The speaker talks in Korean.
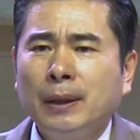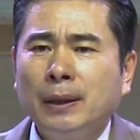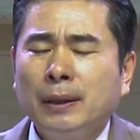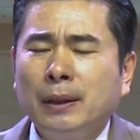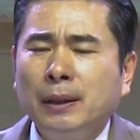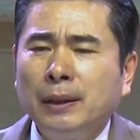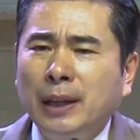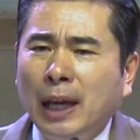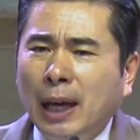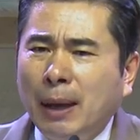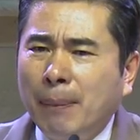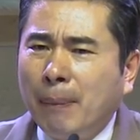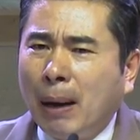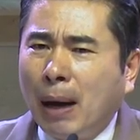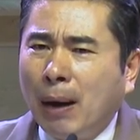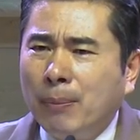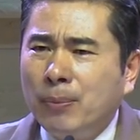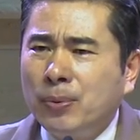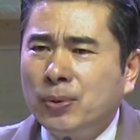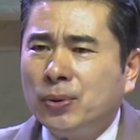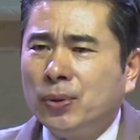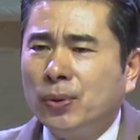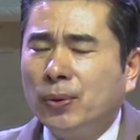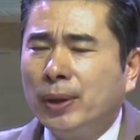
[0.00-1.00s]
그러니까 내 마음
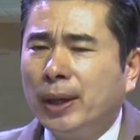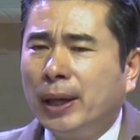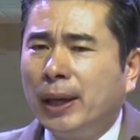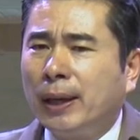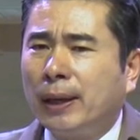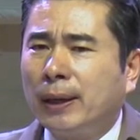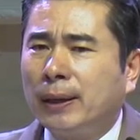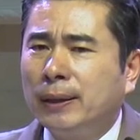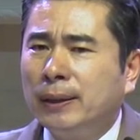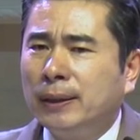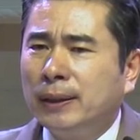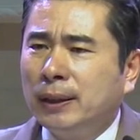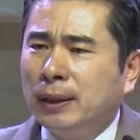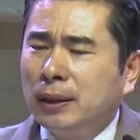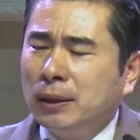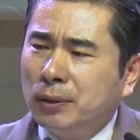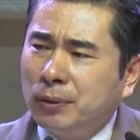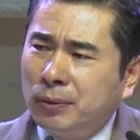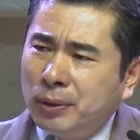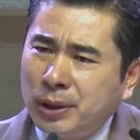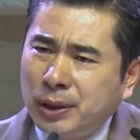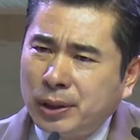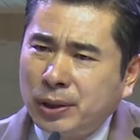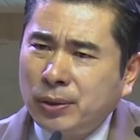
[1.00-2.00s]
속에
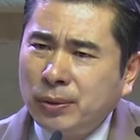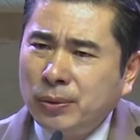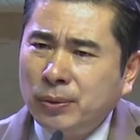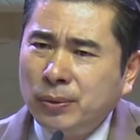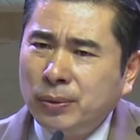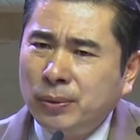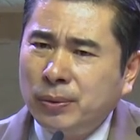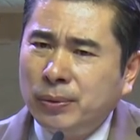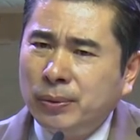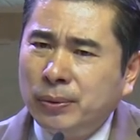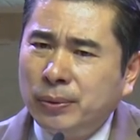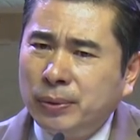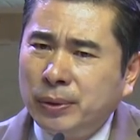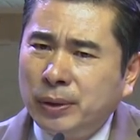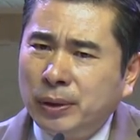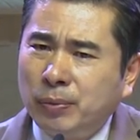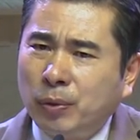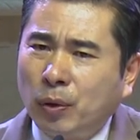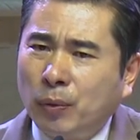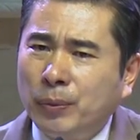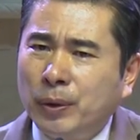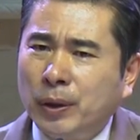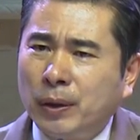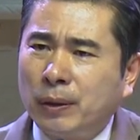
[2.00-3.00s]
우리 친구를
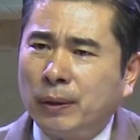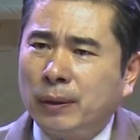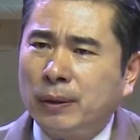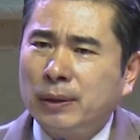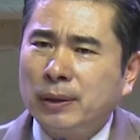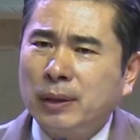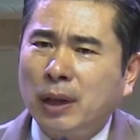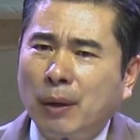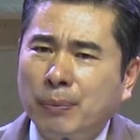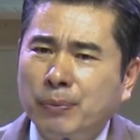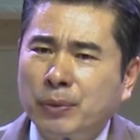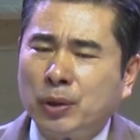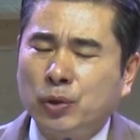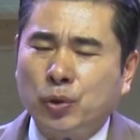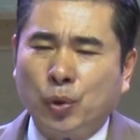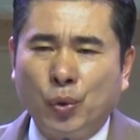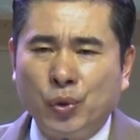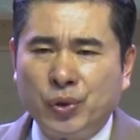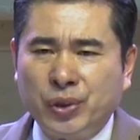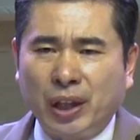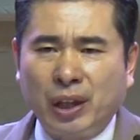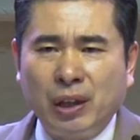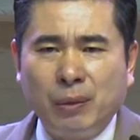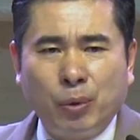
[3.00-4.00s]
보면 사업적
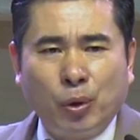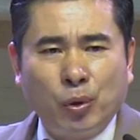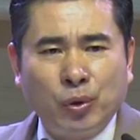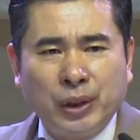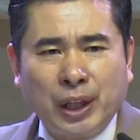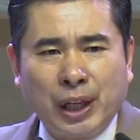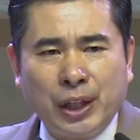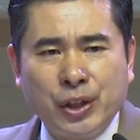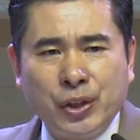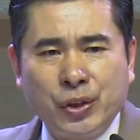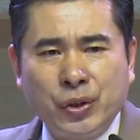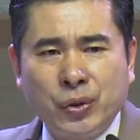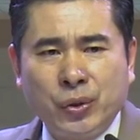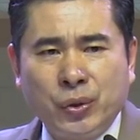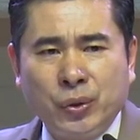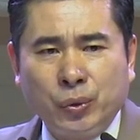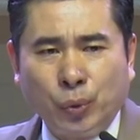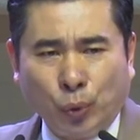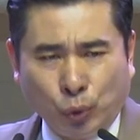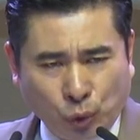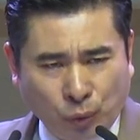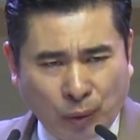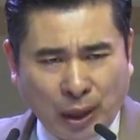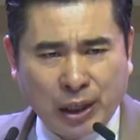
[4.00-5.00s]
좋은 차를 몰고 다니죠
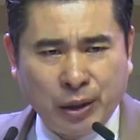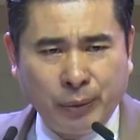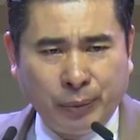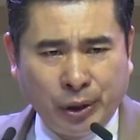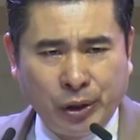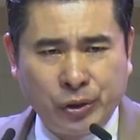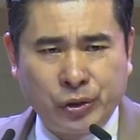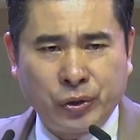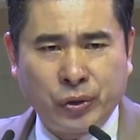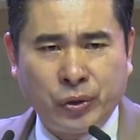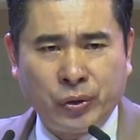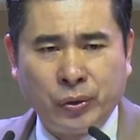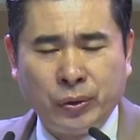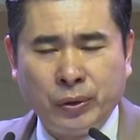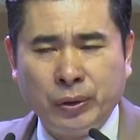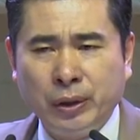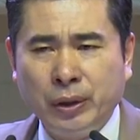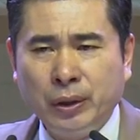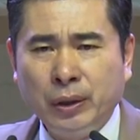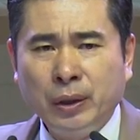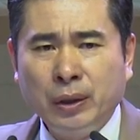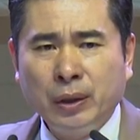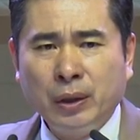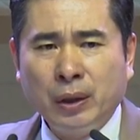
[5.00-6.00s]
돈도 많이 벌죠
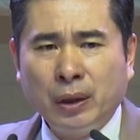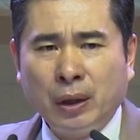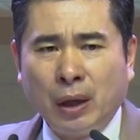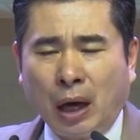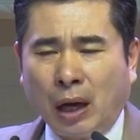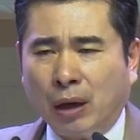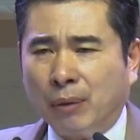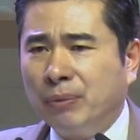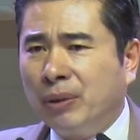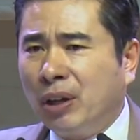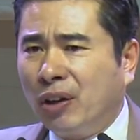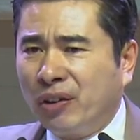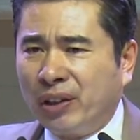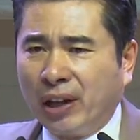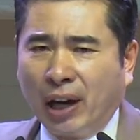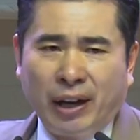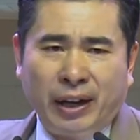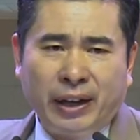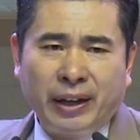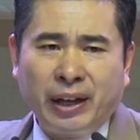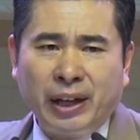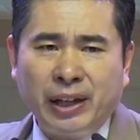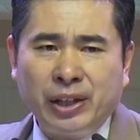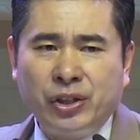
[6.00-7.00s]
아름다운
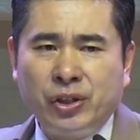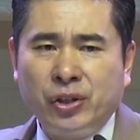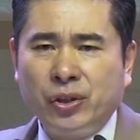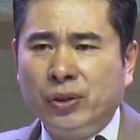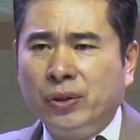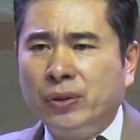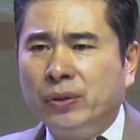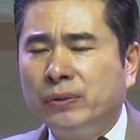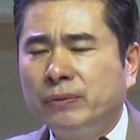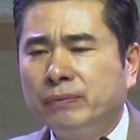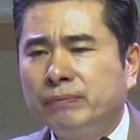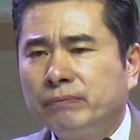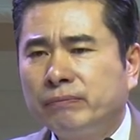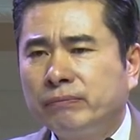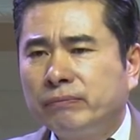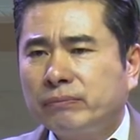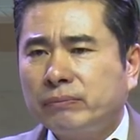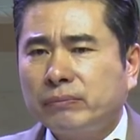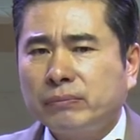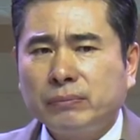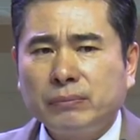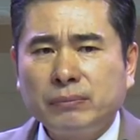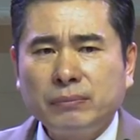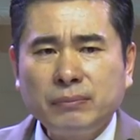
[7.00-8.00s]
아내가 있죠
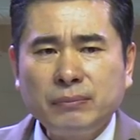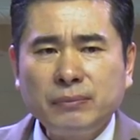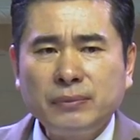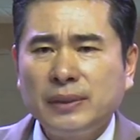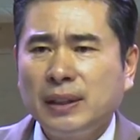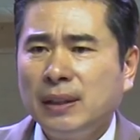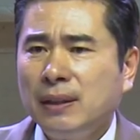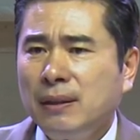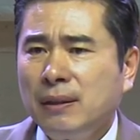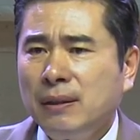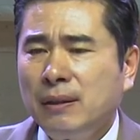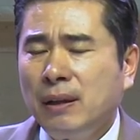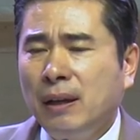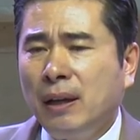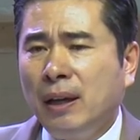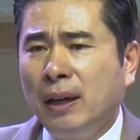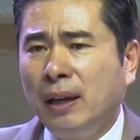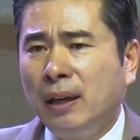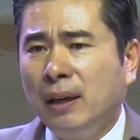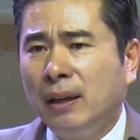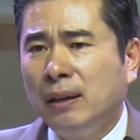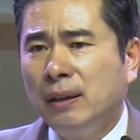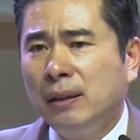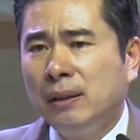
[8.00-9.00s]

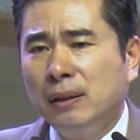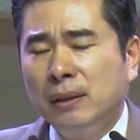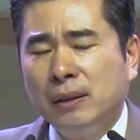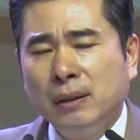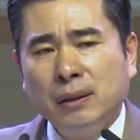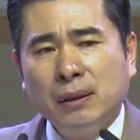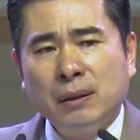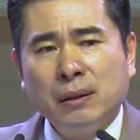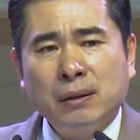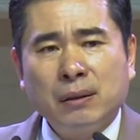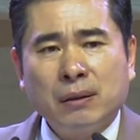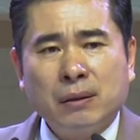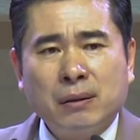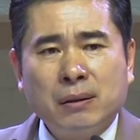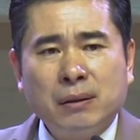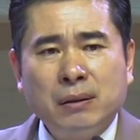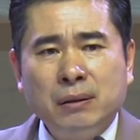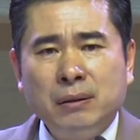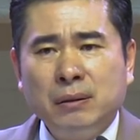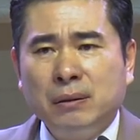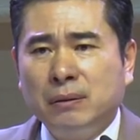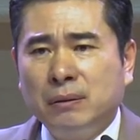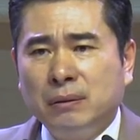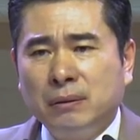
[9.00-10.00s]

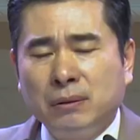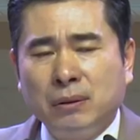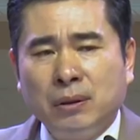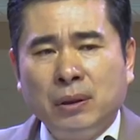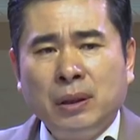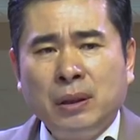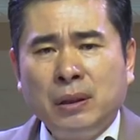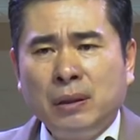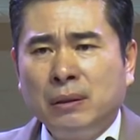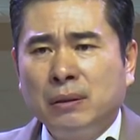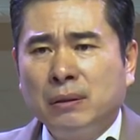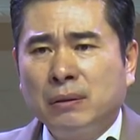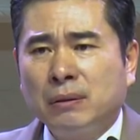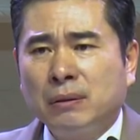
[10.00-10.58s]
예그 예?